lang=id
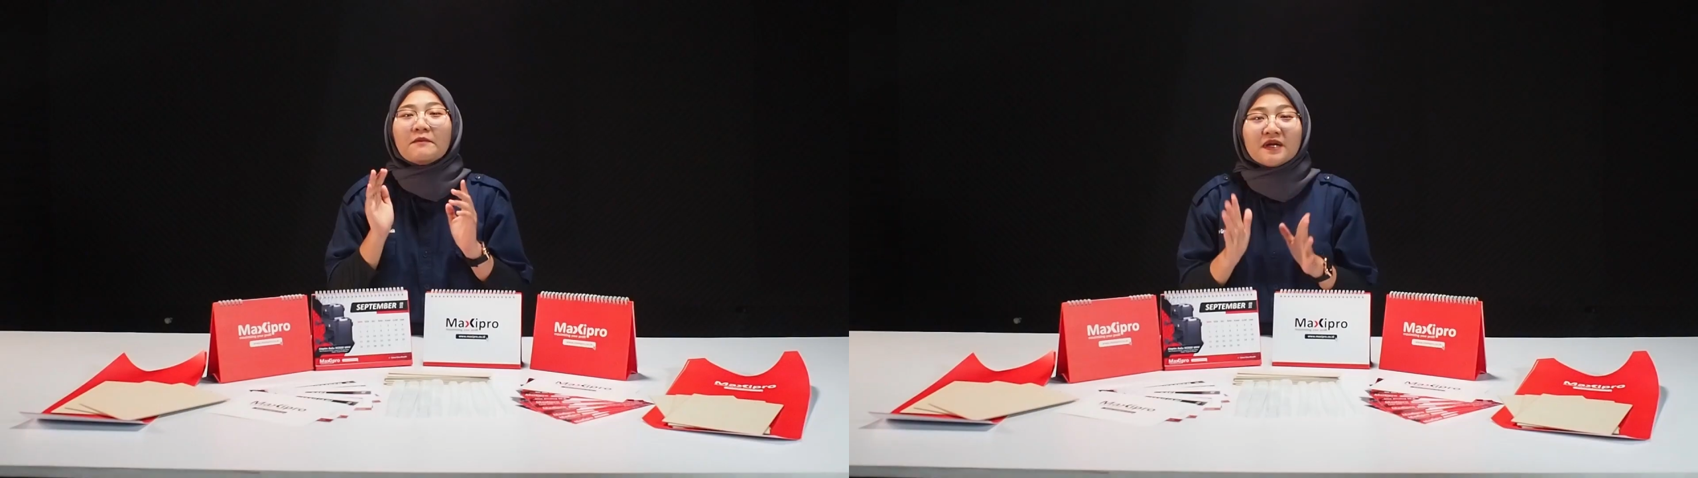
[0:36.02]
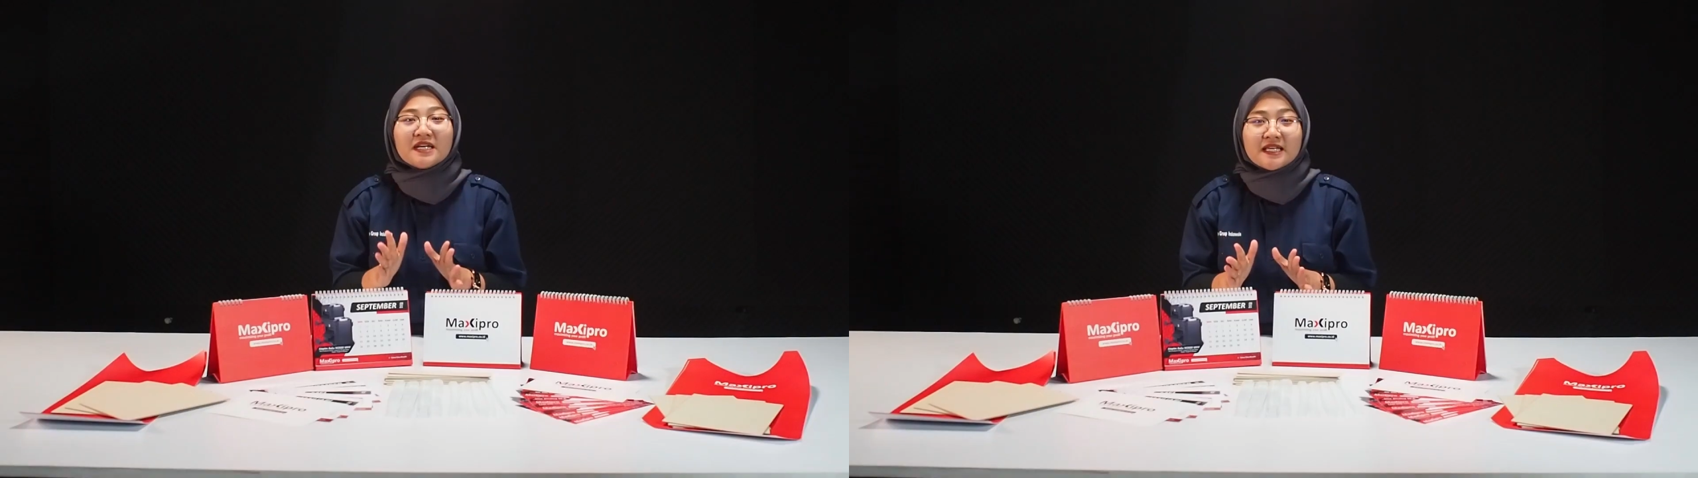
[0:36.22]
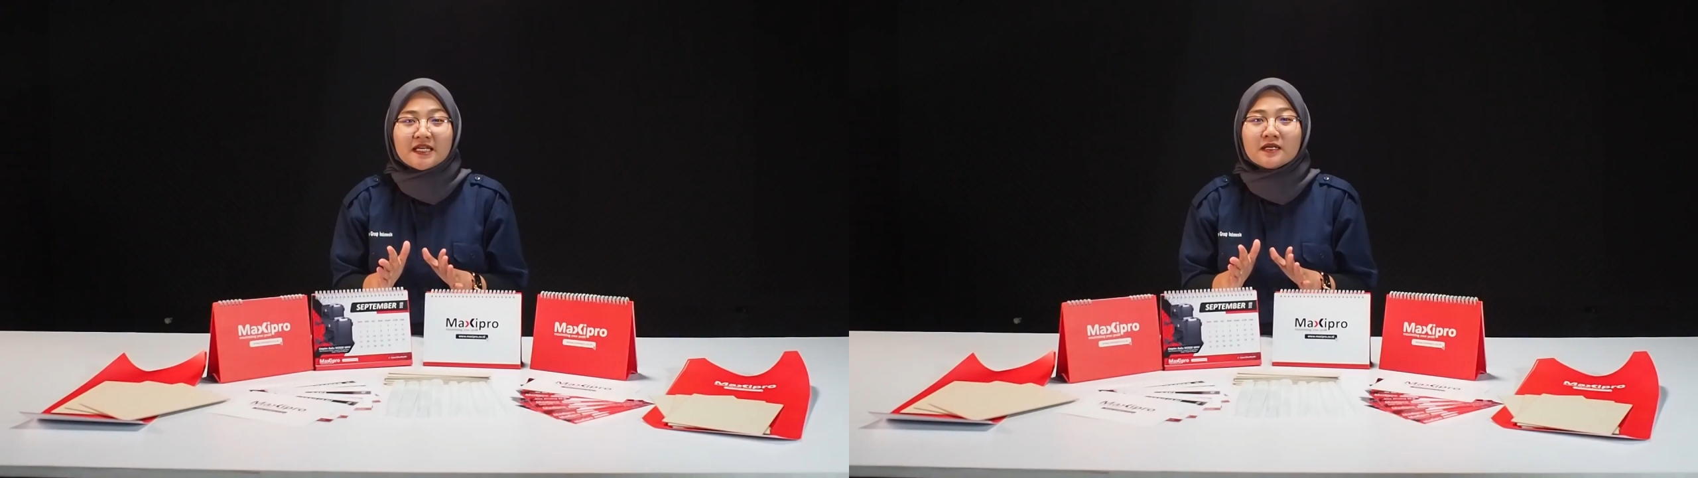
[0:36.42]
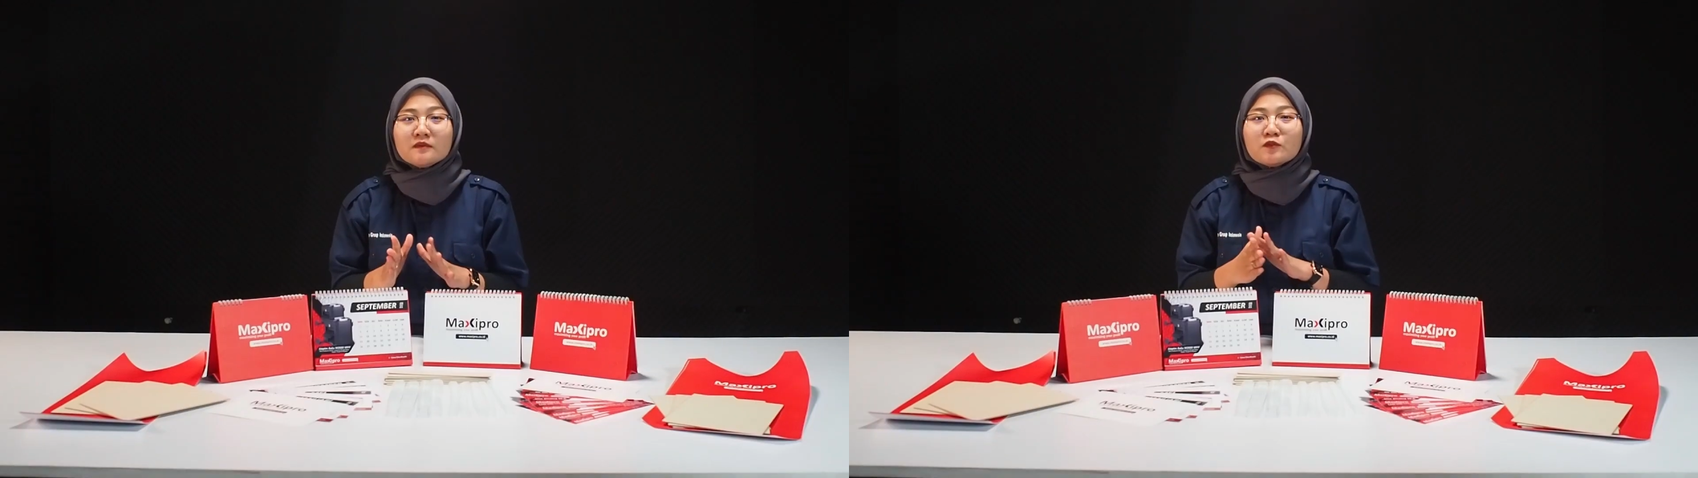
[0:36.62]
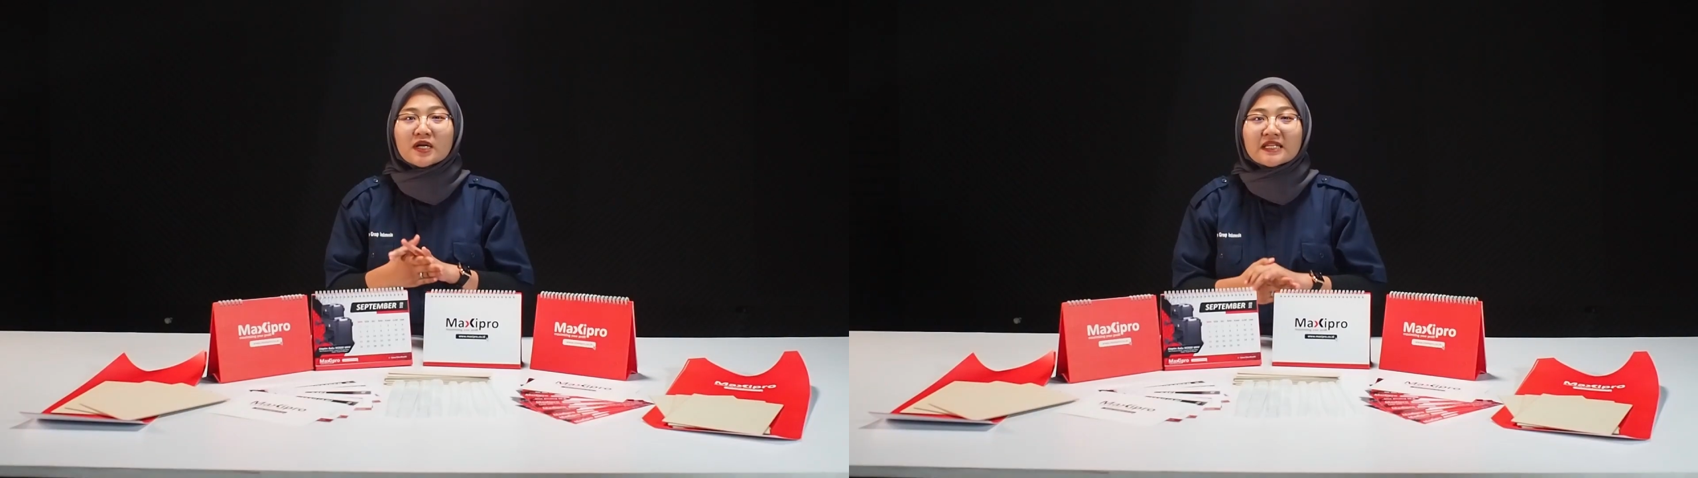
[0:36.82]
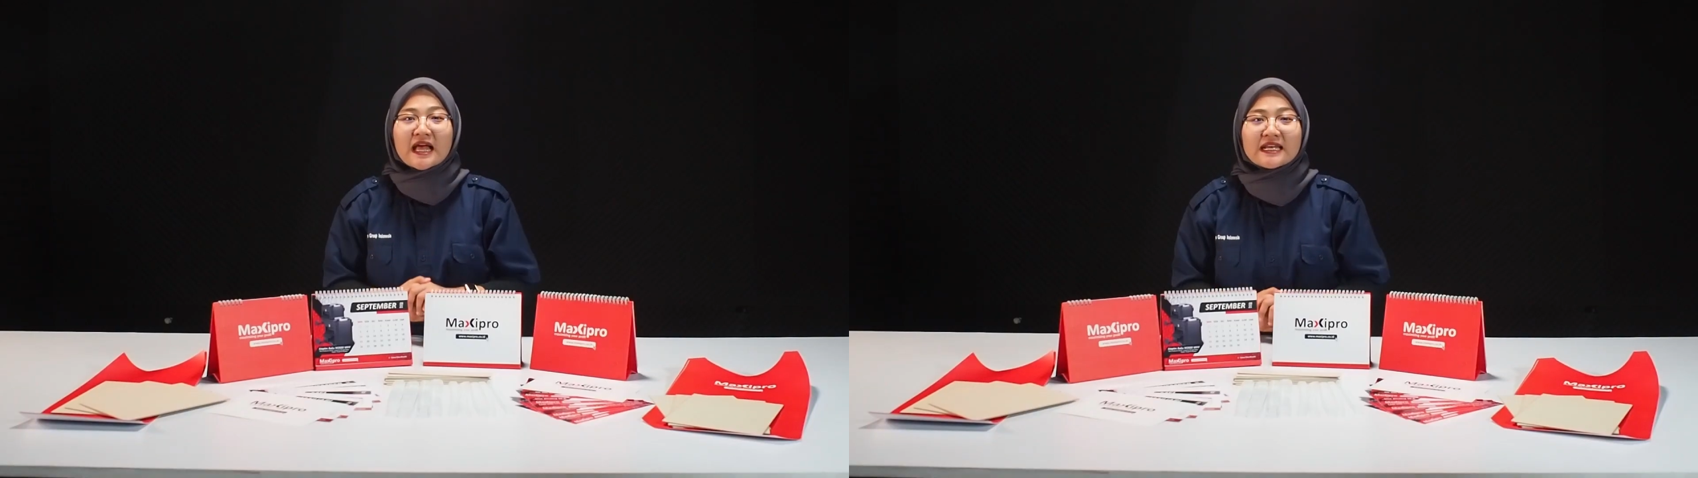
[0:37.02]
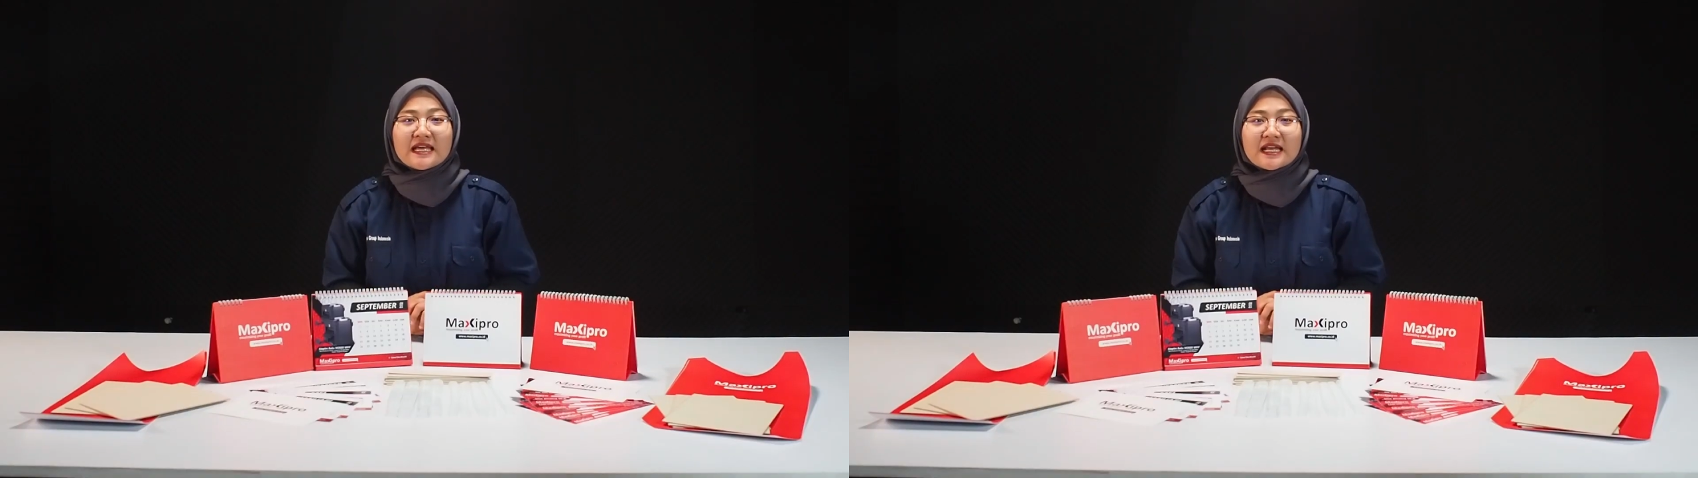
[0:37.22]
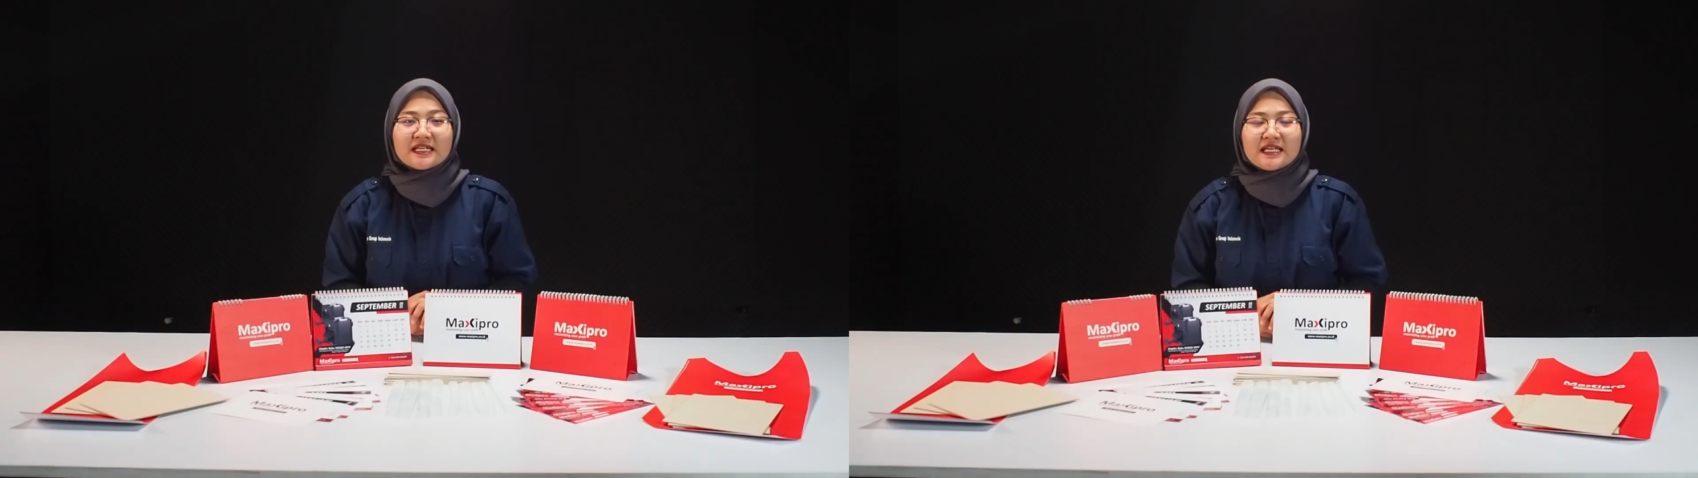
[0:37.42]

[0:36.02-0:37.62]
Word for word: Mending buat kalian